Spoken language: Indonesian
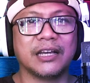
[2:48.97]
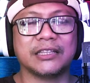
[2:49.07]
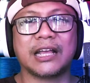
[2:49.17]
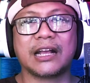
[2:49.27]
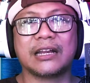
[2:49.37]

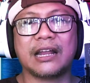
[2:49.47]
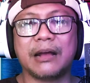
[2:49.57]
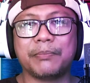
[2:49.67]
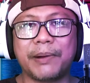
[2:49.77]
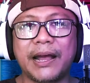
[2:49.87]
Entah
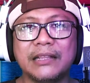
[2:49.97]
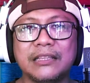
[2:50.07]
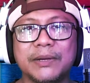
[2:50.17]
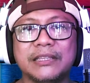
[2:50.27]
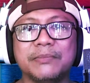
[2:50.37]
karena apa,
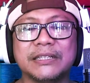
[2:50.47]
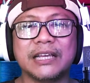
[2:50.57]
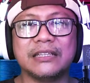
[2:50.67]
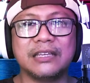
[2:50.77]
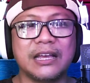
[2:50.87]
tiba-tiba
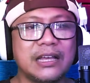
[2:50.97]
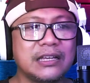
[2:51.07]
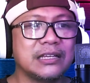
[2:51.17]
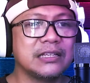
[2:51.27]
saja